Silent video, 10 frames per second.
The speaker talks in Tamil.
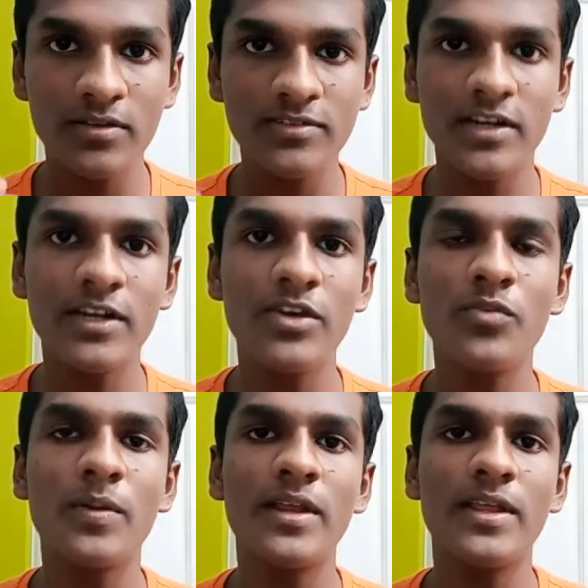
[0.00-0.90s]

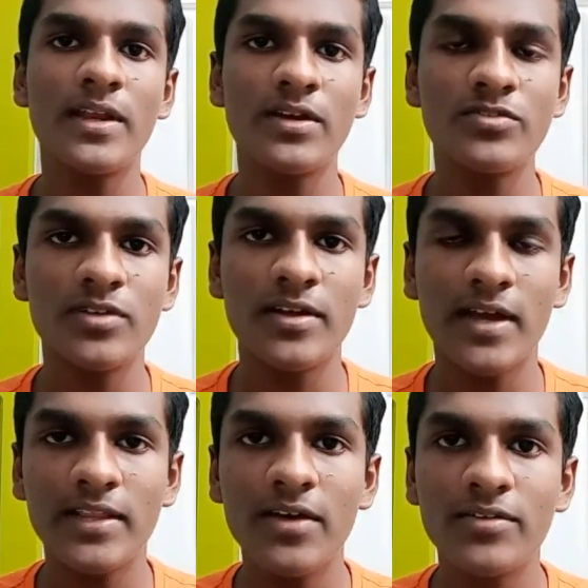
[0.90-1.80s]
டிஸ்கண்டினியூ பண்ணிடுறாங்கன்னு சொல்கிறாங்க
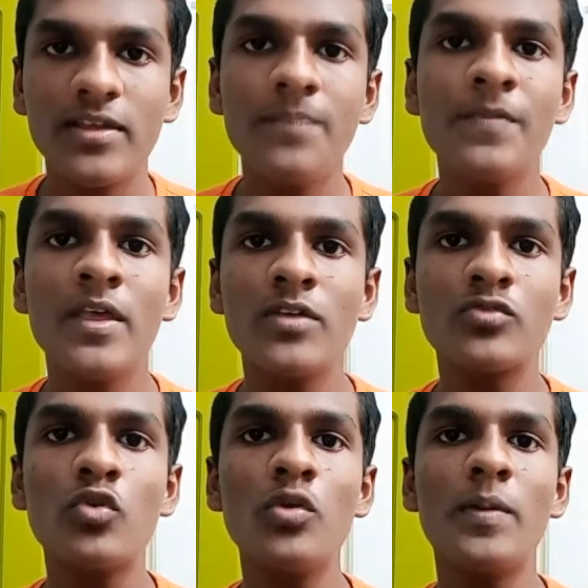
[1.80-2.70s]
அதாவது
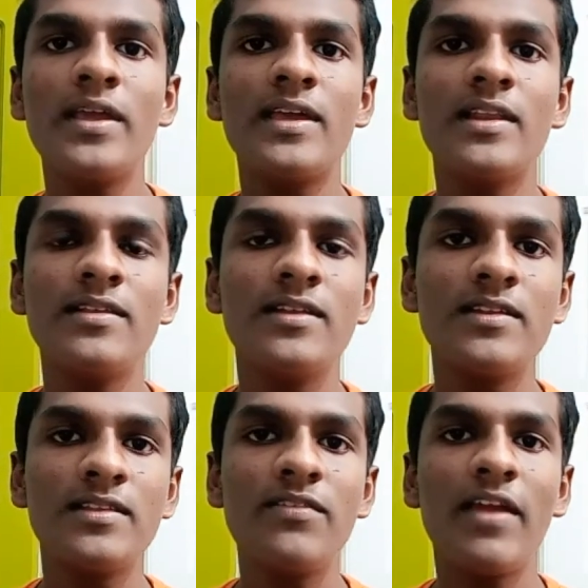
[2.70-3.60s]
ஸ்கூல் படிக்கிறத
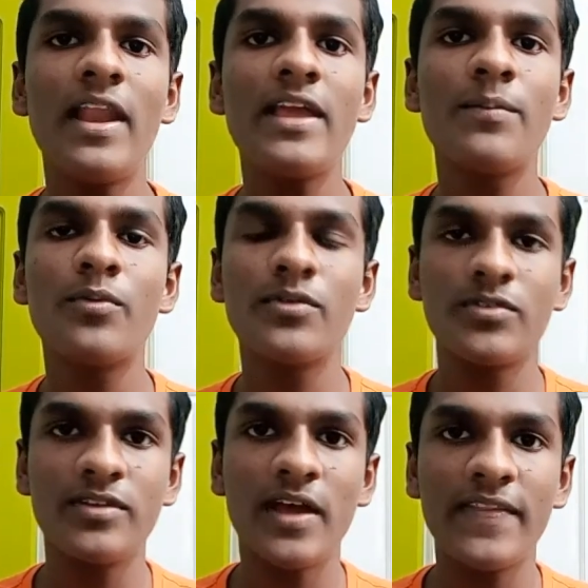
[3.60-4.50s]
நிறுத்தி வேலைக்கு போகிறது
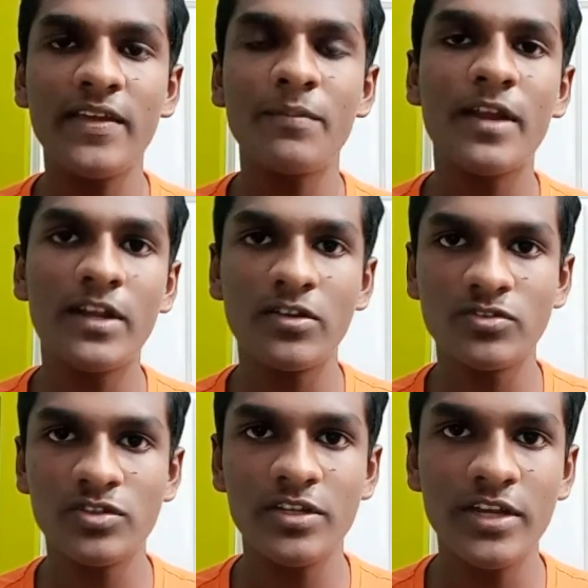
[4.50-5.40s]
வந்துட்டு அதிகமாகிட்டுருக்குன்னு
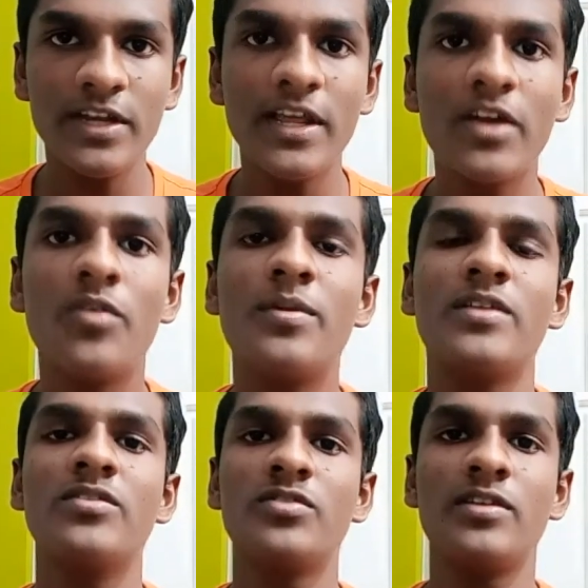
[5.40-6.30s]
சொல்லிட்டு இந்தியா கவர்மெண்ட்
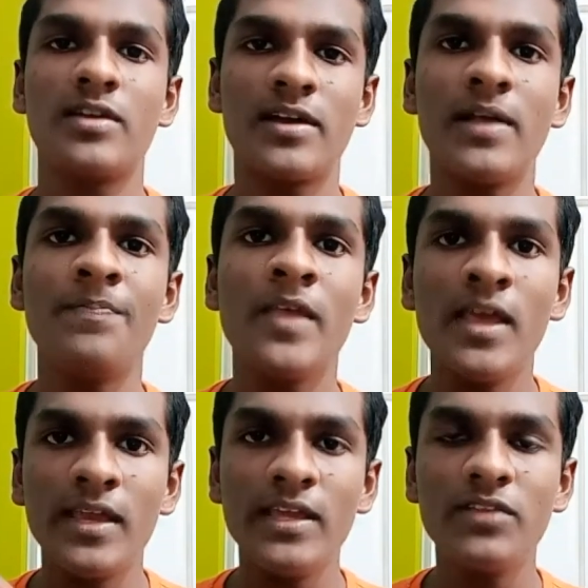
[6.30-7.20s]
வந்து சொல்லியிருக்காங்க
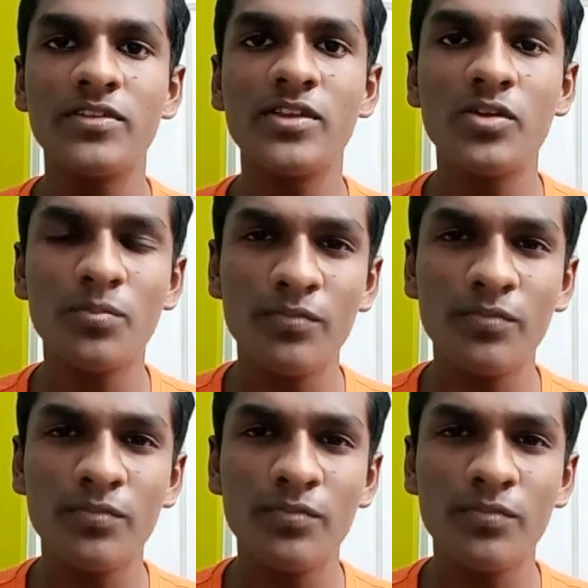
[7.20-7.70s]
இது வந்துட்டு